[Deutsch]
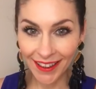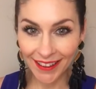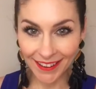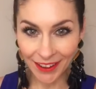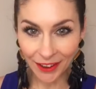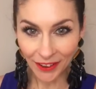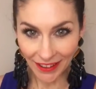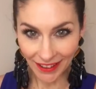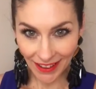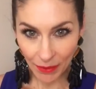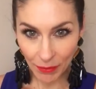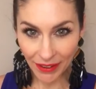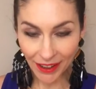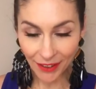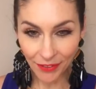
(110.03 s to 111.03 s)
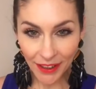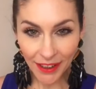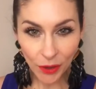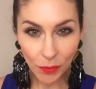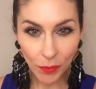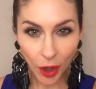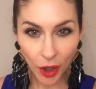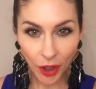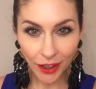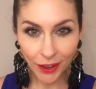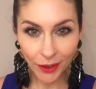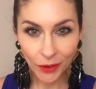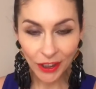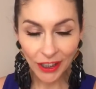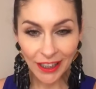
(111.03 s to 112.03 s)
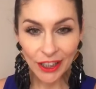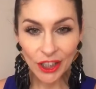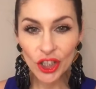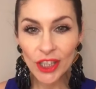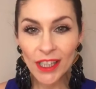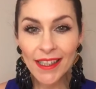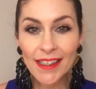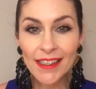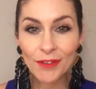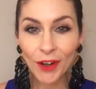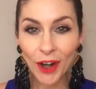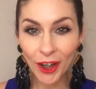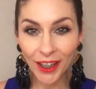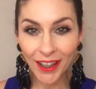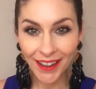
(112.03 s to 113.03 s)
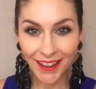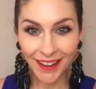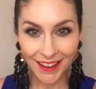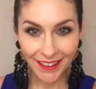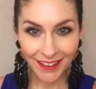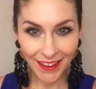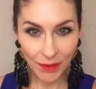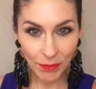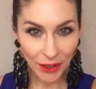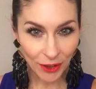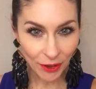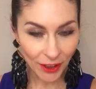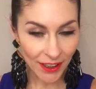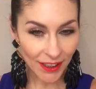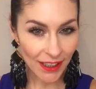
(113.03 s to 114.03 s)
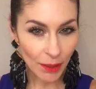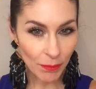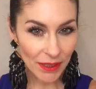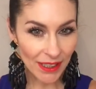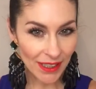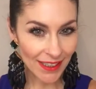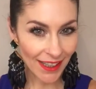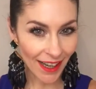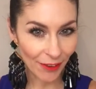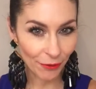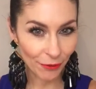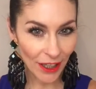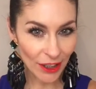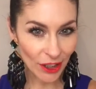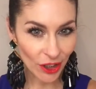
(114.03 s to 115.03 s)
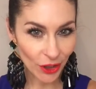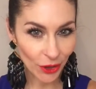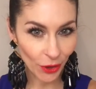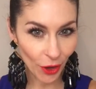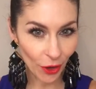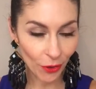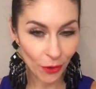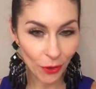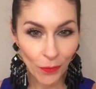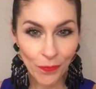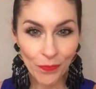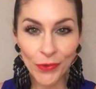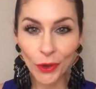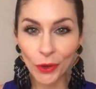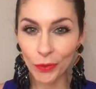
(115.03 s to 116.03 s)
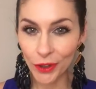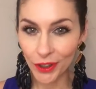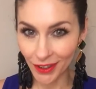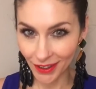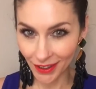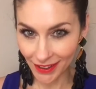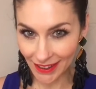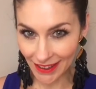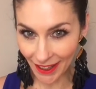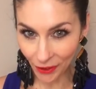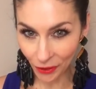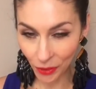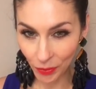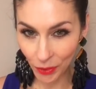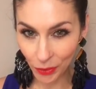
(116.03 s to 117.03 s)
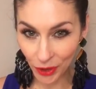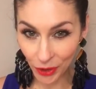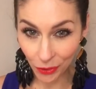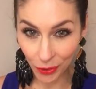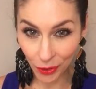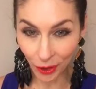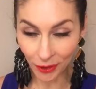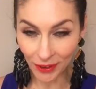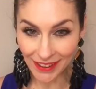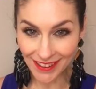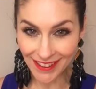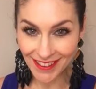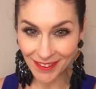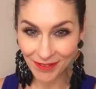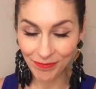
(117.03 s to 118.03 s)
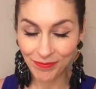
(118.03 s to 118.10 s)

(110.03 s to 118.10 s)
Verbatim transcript: Denn auch ich habe einen Videoblog. Unter Genies Vlog gebe ich euch Tipps in Sachen Fashion to Go und zeige euch Beauty-Tutorials.